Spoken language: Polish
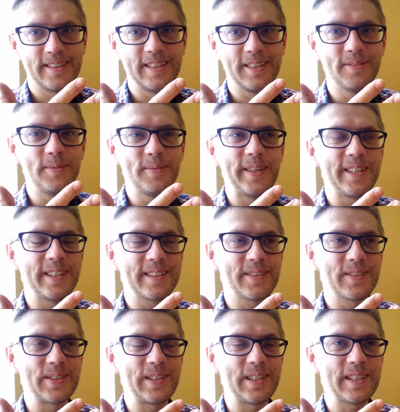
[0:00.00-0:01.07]
nie wymienię
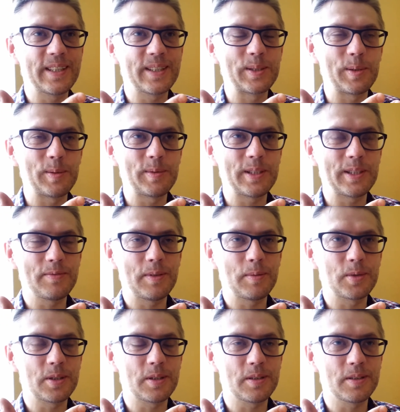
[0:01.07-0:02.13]
zawodnika, którym też
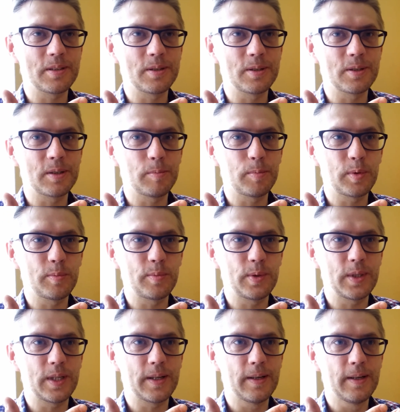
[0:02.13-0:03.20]
wiem, że, że
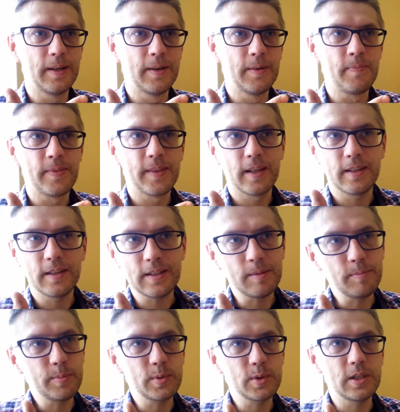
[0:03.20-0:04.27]
próbuje. No
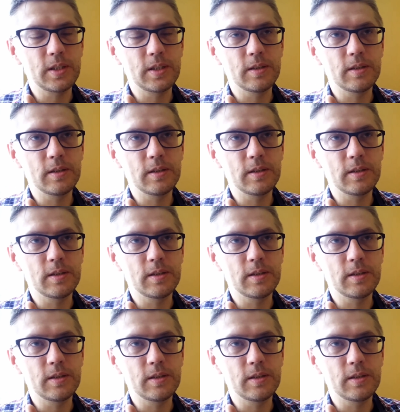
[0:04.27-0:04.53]
tam później